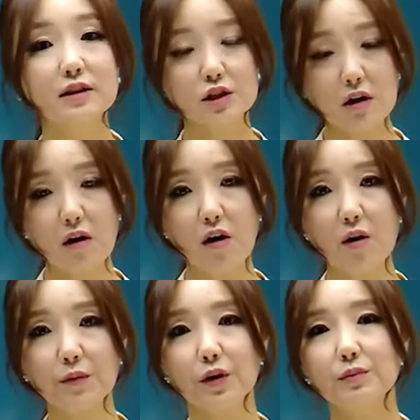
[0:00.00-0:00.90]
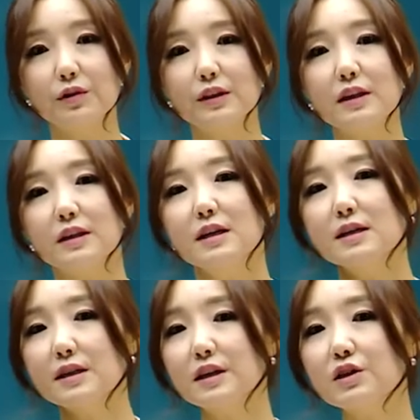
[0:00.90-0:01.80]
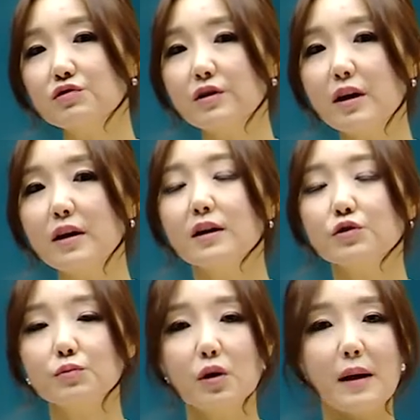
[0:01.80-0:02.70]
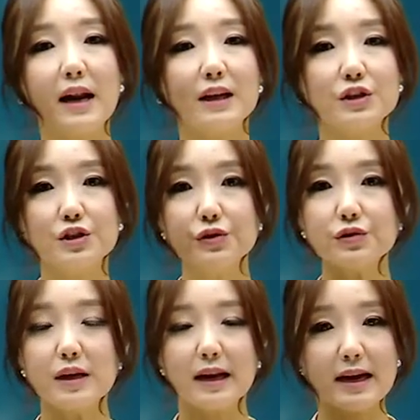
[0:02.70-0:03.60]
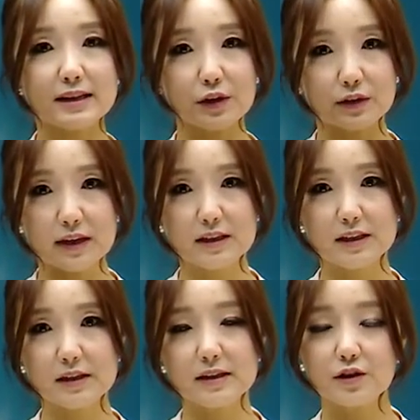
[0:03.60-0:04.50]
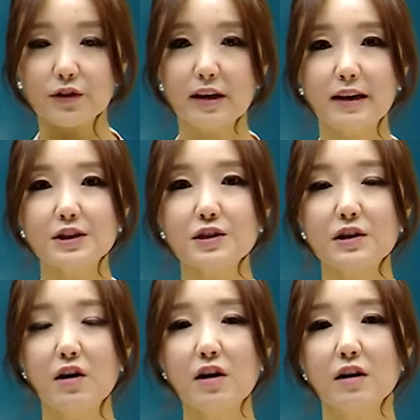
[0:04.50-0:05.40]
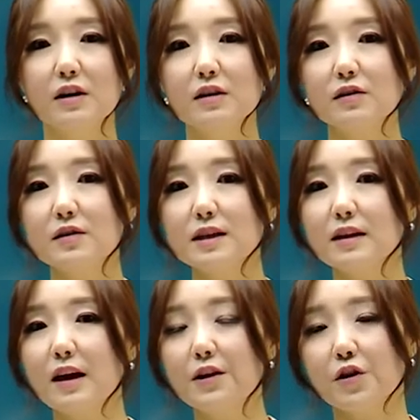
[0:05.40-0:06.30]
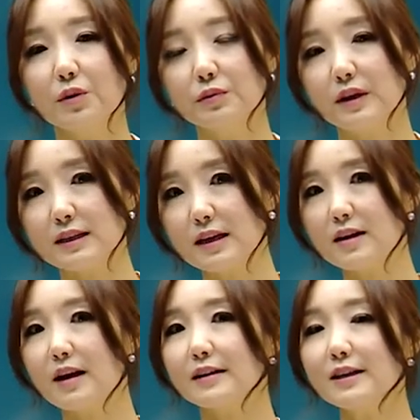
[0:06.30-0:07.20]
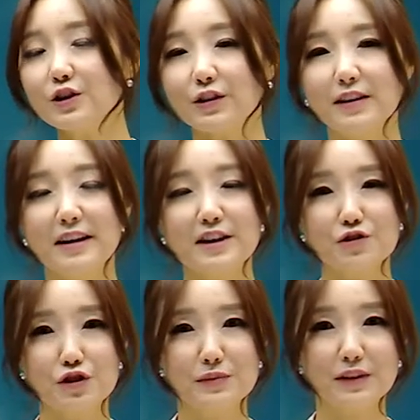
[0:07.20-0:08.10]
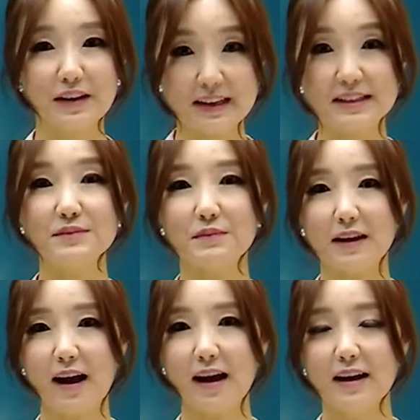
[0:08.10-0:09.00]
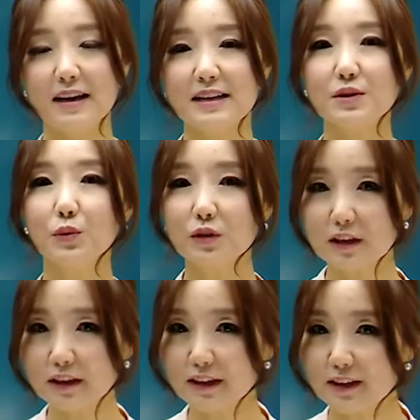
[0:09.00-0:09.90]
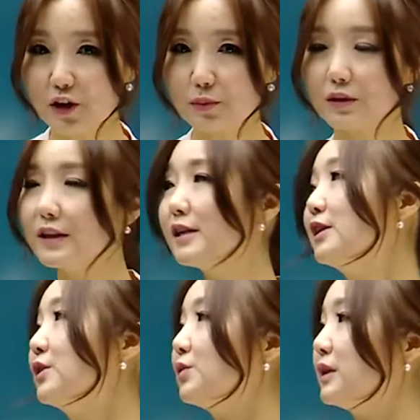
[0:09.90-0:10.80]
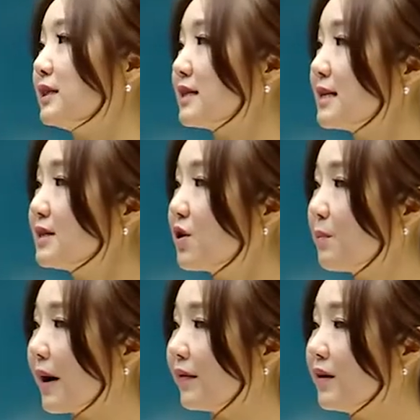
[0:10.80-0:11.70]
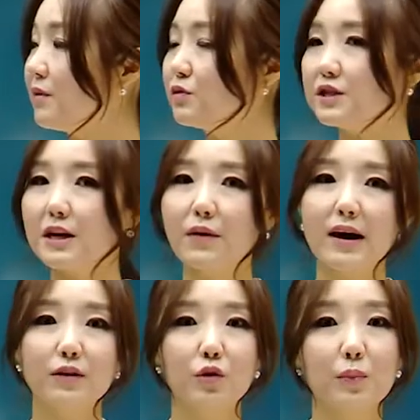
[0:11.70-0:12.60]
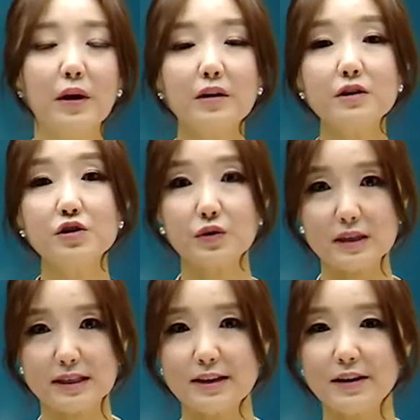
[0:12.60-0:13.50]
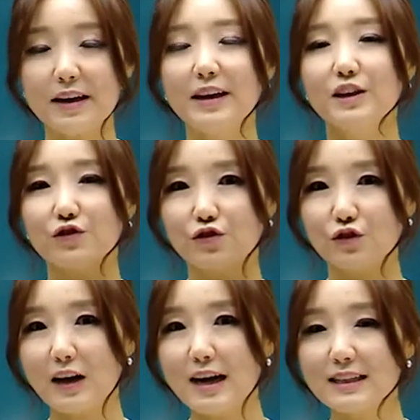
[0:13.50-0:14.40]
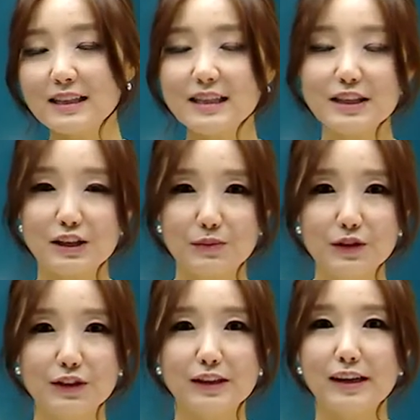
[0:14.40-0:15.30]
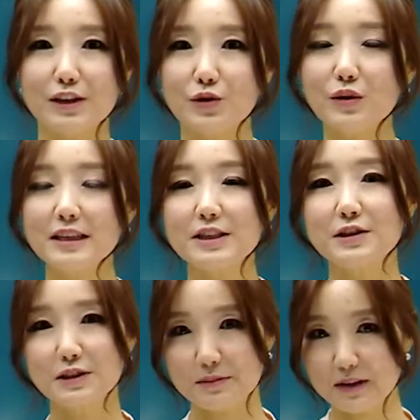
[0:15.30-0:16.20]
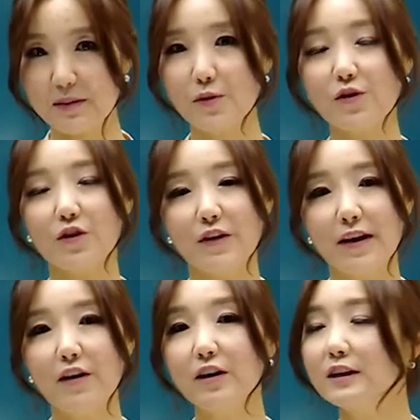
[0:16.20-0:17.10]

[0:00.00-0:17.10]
때처럼 여러분들은 세 개 중에 좀 더 말하기 쉬운 하나의 선택 선택지를 선택하셔서 그것에 대한 여러분들의 생각을 전달해 주시면 되겠습니다. 그래서 오늘은 여러분들 우리 찬성 반대 문제와 또 pair choice 이렇게 두 가지 질문들을 가지고 같이 연습을 해 볼 거예요.